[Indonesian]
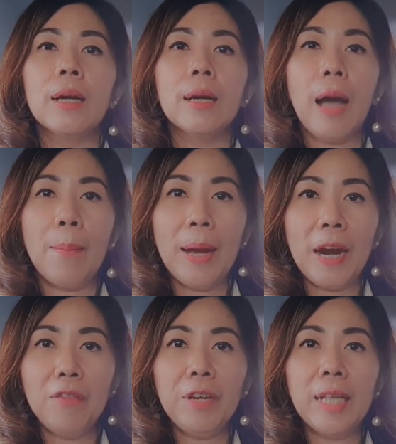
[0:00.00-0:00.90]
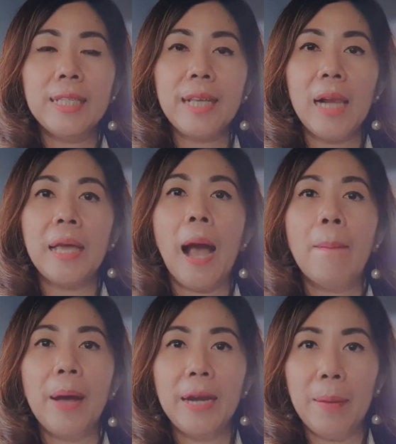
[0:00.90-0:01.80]
keamanan finansial yang
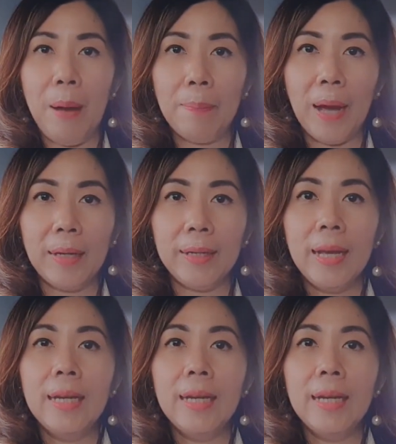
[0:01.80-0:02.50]
aman dan mapan.